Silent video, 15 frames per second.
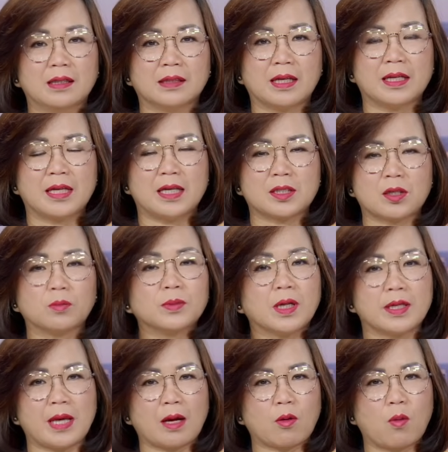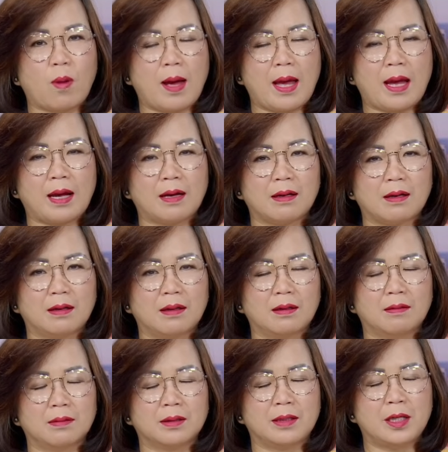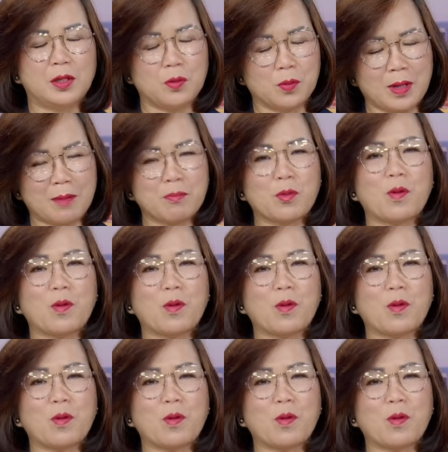thì ờ, trong thời gian qua, nhiều năm